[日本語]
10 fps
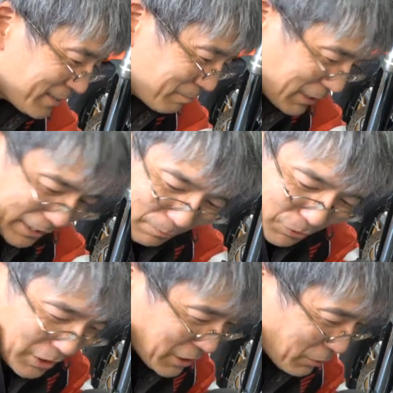まあ何でもいい
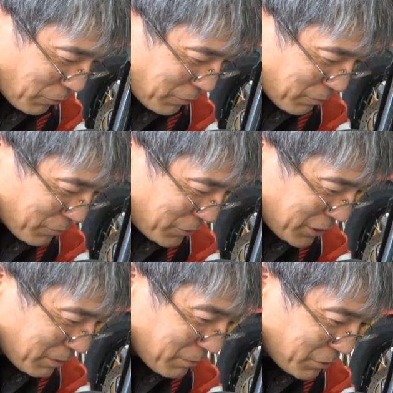んですけど個人
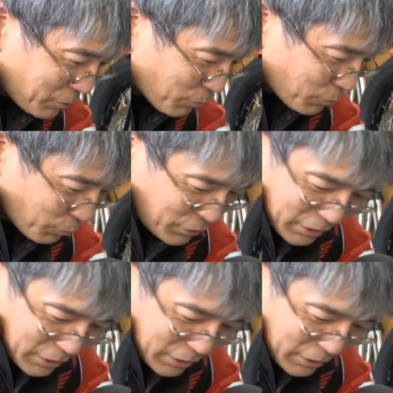的に別にどどこ製